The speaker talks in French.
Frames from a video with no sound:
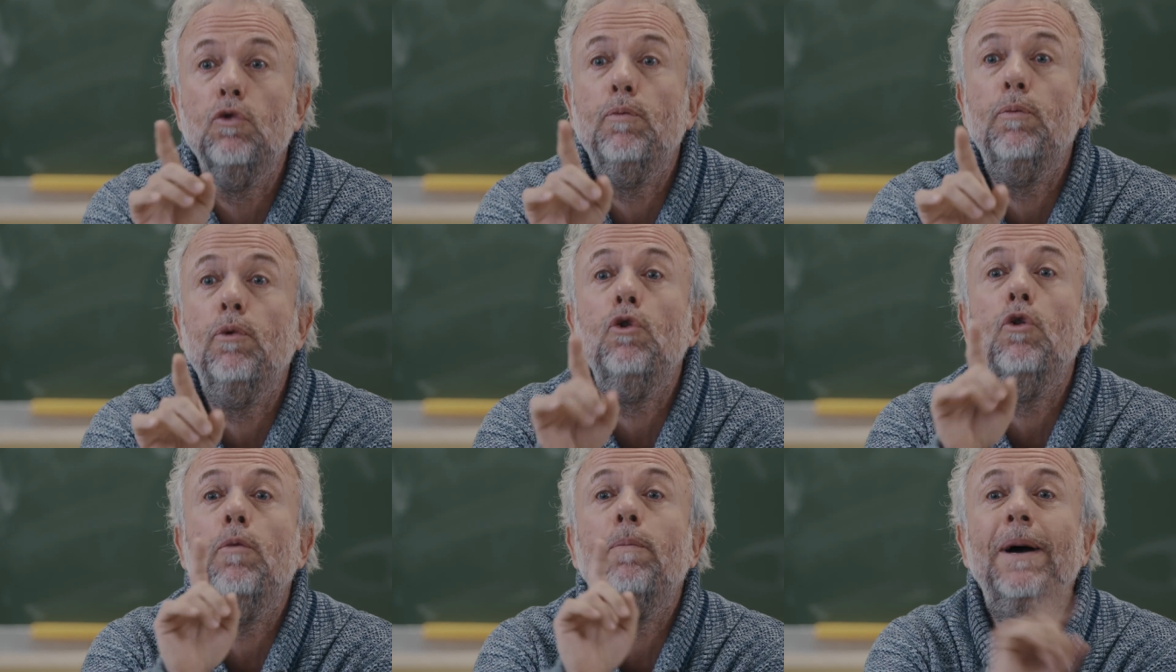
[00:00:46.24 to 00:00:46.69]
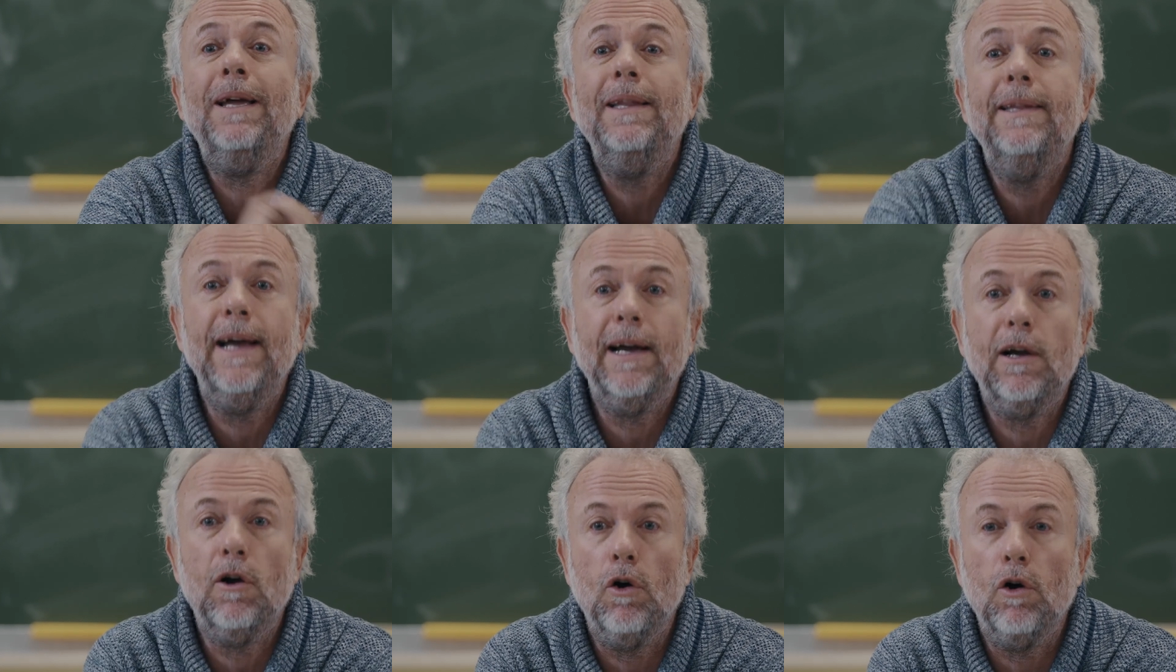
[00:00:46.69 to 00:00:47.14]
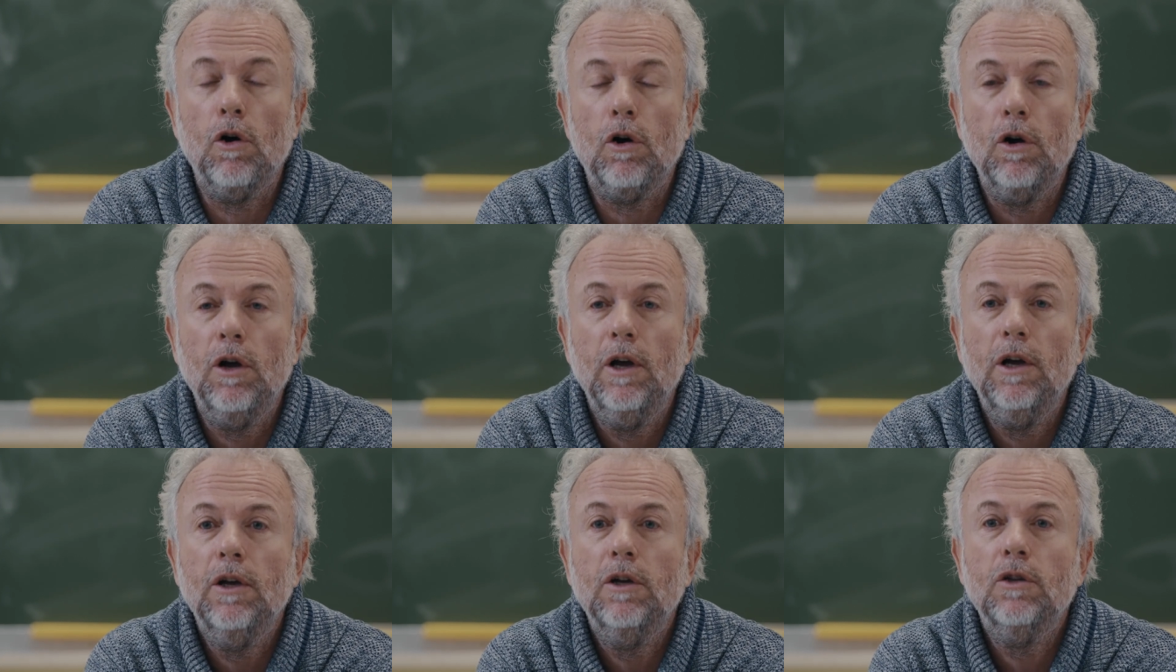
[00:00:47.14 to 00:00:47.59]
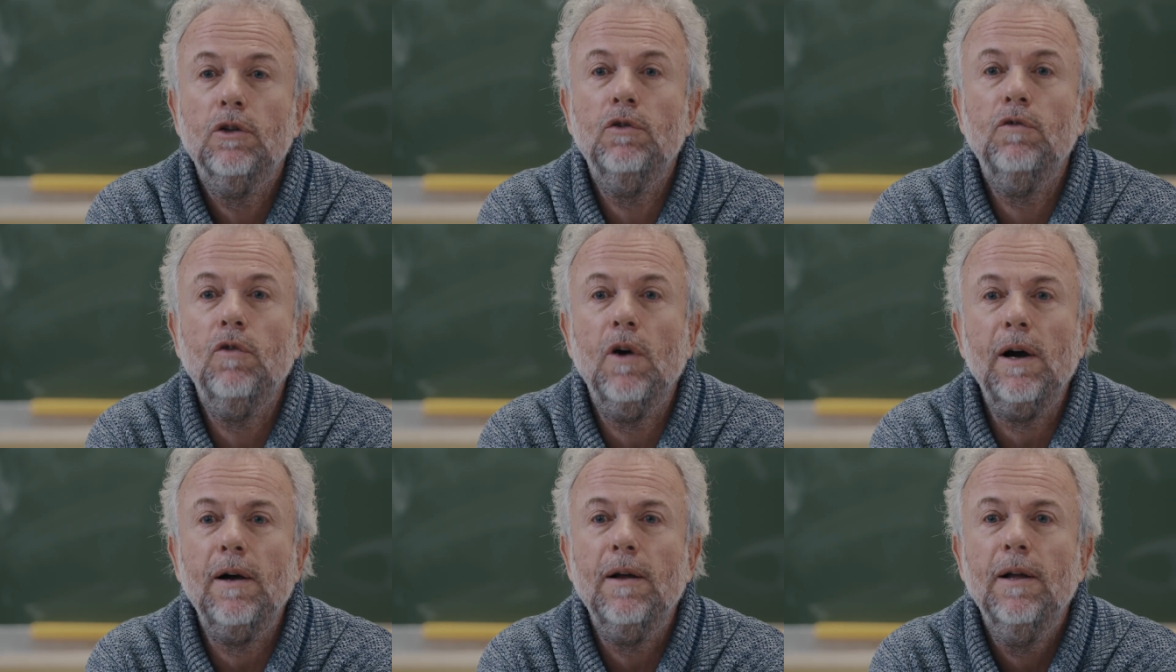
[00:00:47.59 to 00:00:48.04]
Tu peux ne pas être d'accord,
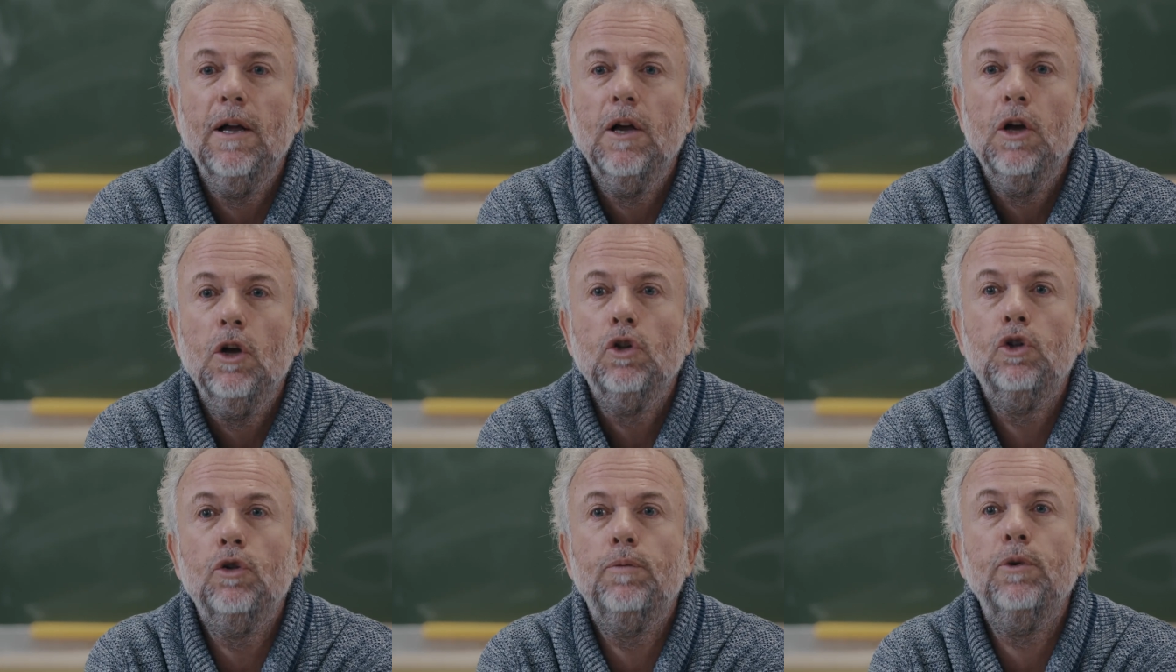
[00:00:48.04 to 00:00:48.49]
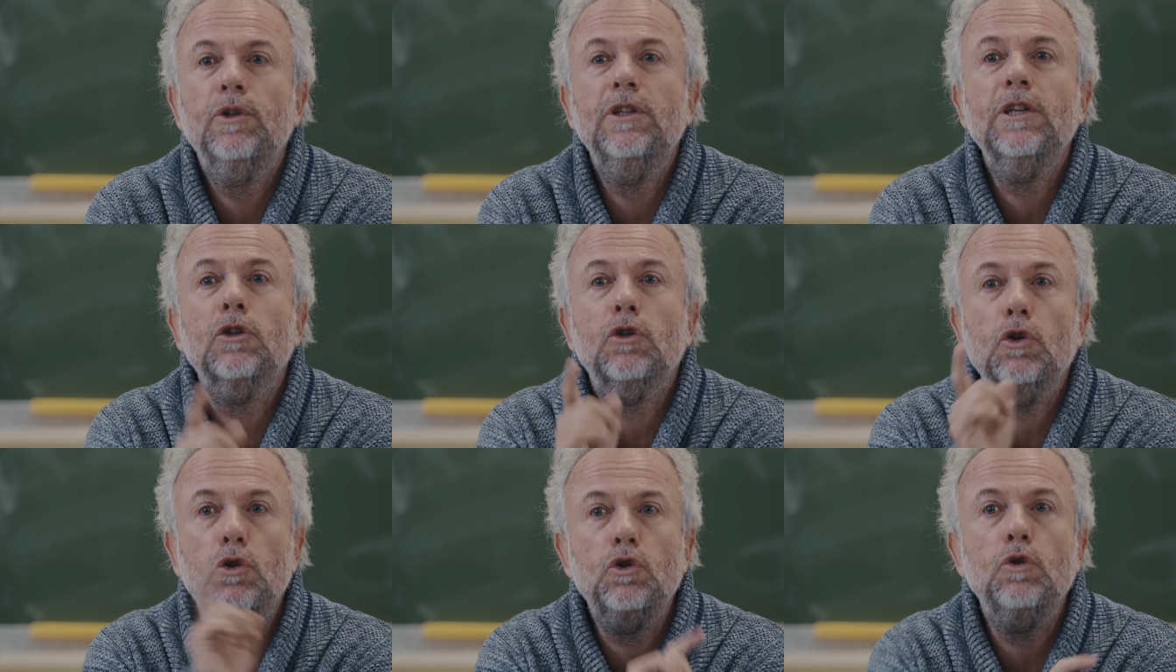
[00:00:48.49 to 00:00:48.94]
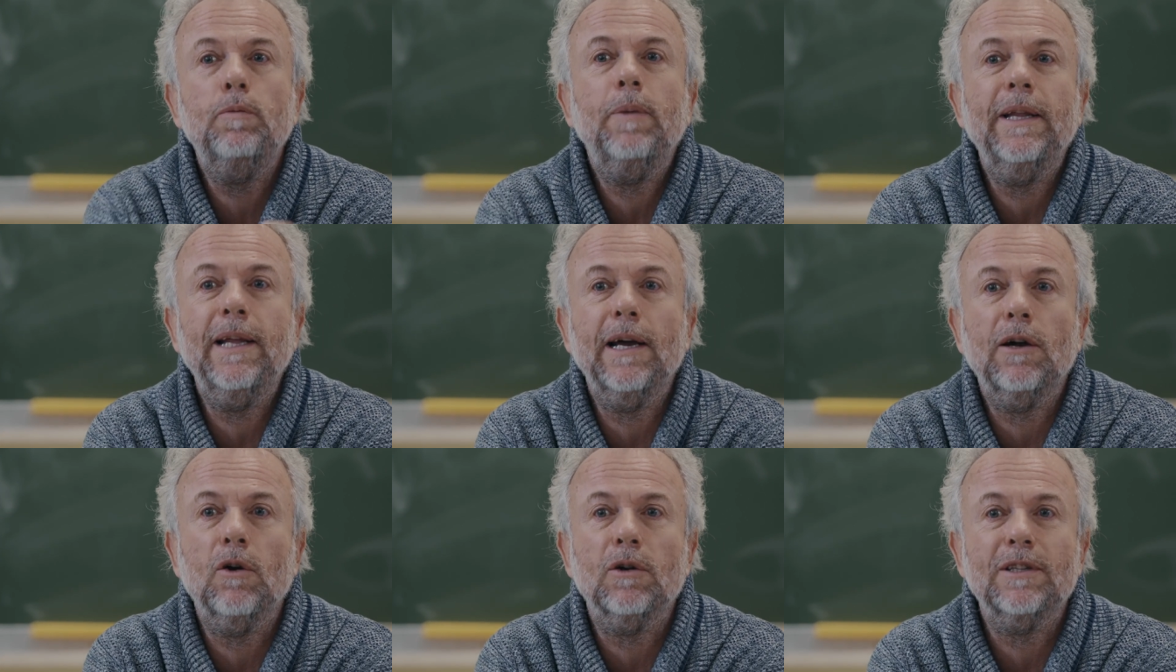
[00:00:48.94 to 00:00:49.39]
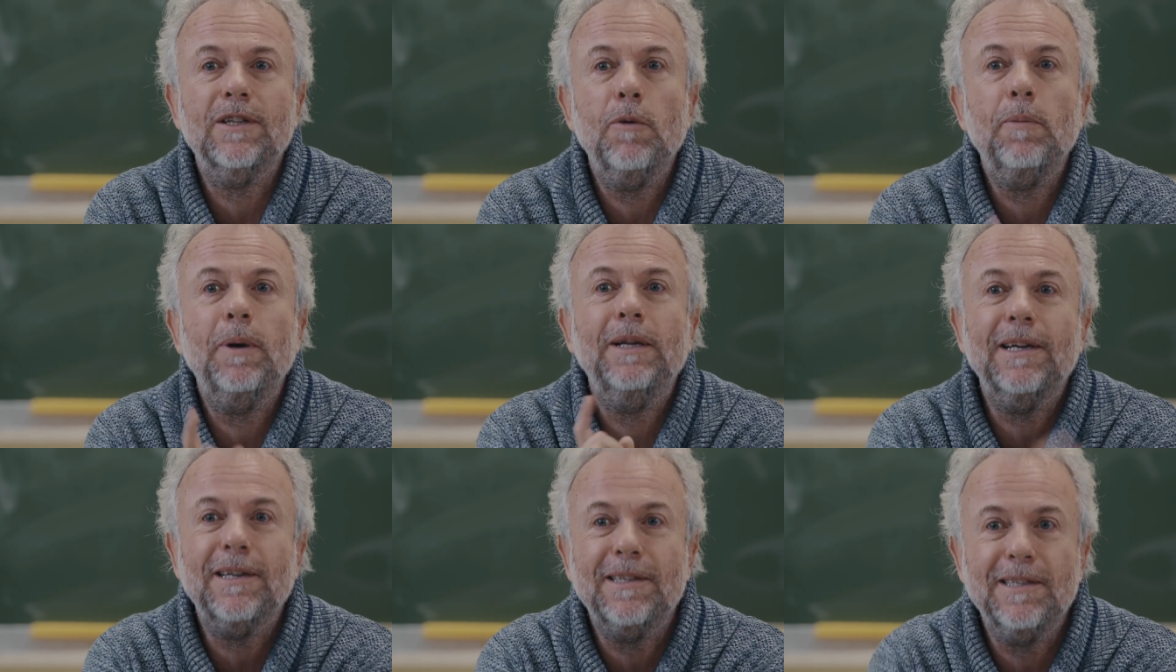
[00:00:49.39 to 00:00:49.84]
tu vois Tu peux dire je ne suis pas d'accord, ça ne
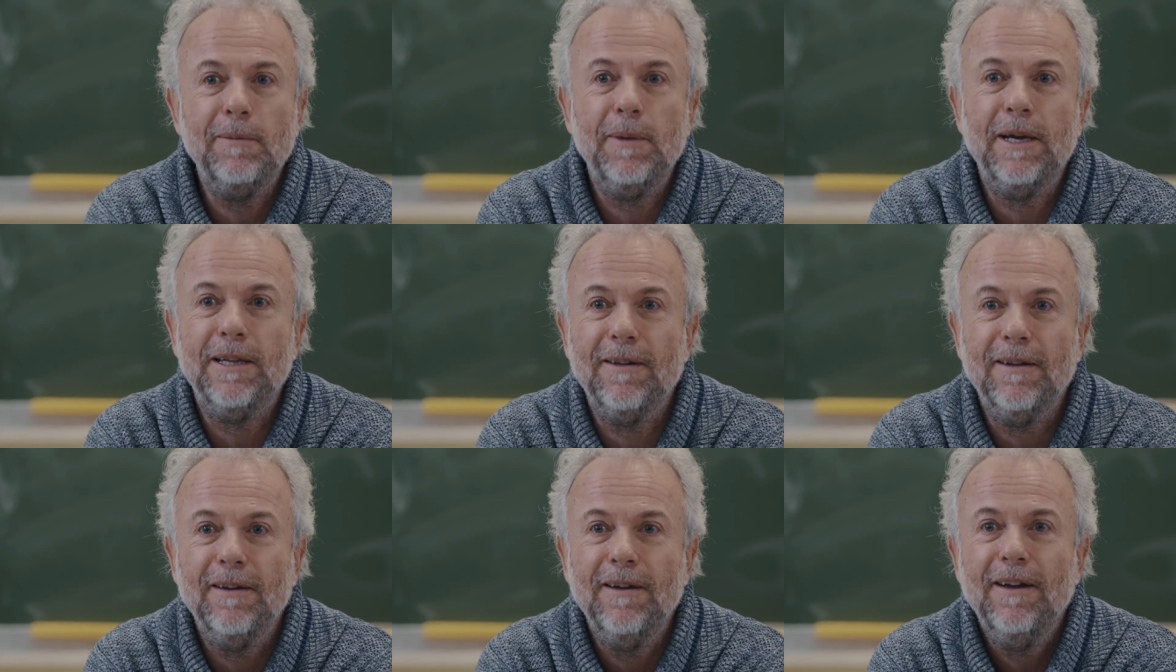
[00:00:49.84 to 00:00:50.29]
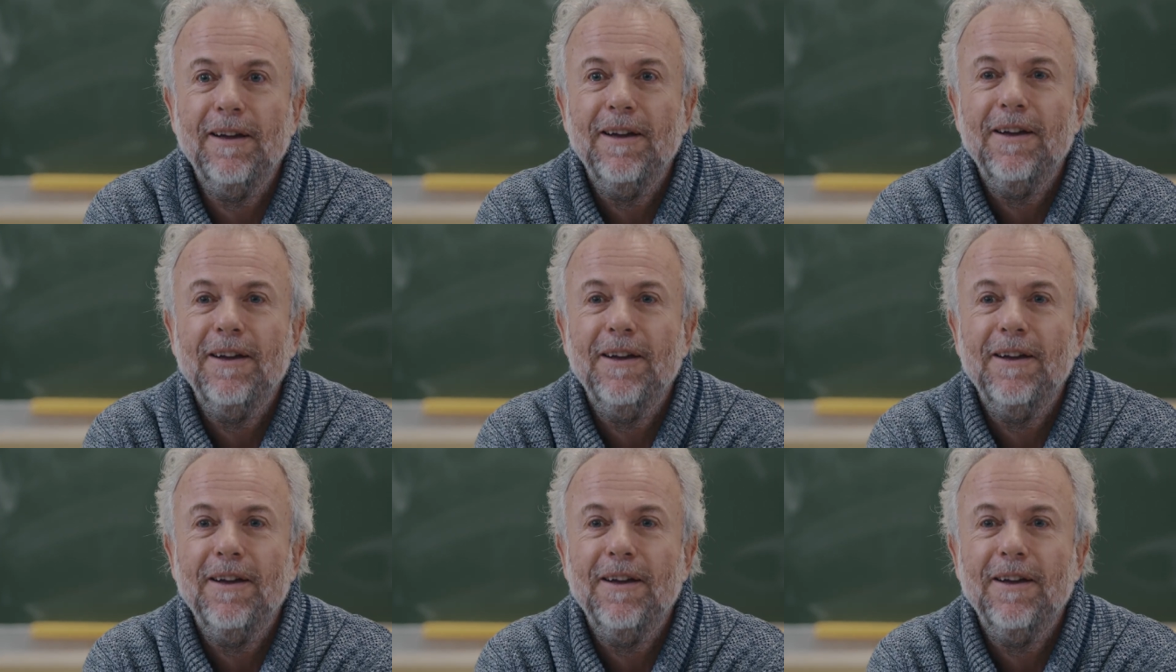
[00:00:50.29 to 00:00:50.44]
veut pas dire que c'est bête.